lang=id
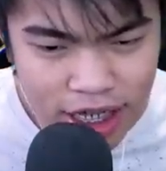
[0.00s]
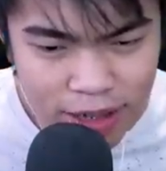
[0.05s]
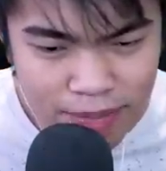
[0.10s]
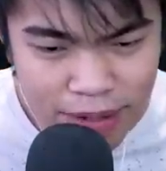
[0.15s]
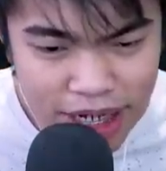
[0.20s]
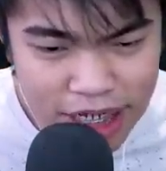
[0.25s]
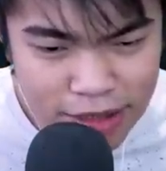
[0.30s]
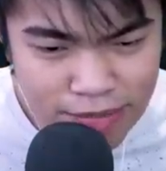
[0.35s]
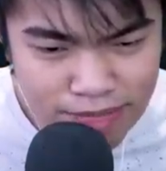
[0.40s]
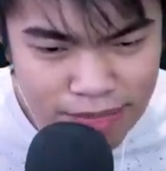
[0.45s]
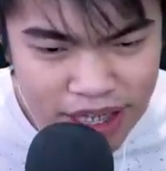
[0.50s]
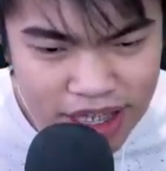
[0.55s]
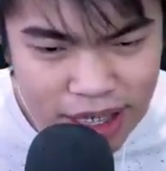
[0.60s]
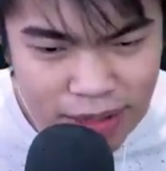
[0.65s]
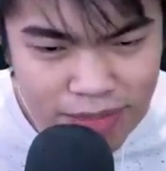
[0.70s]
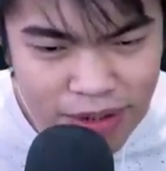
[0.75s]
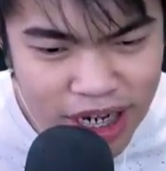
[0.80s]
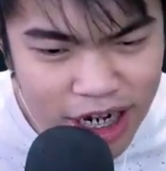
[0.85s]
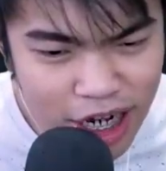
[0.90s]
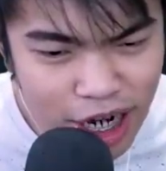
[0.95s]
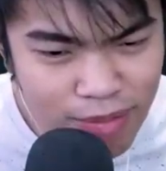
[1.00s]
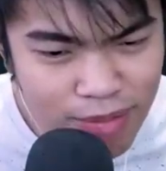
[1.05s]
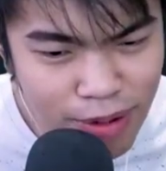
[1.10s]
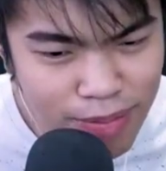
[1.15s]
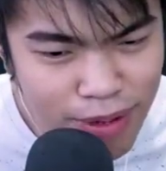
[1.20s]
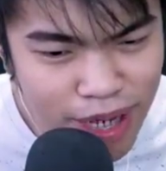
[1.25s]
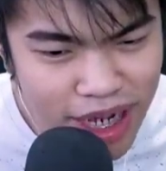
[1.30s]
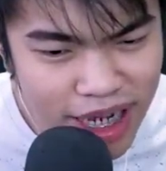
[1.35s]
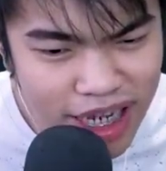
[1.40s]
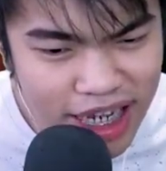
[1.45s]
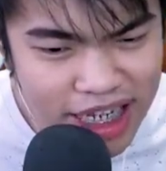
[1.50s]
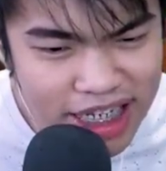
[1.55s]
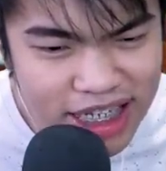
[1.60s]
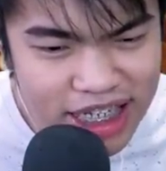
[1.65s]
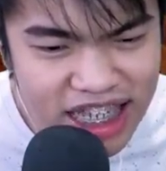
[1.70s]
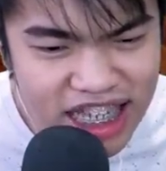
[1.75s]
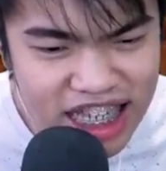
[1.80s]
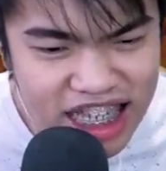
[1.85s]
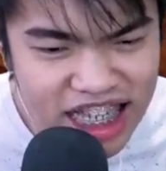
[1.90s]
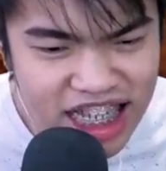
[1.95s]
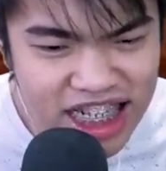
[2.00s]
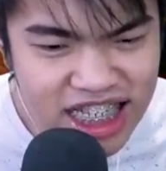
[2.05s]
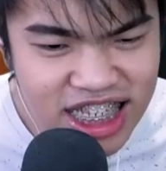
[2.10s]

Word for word: PS4, tapi kenapa pakai sticknya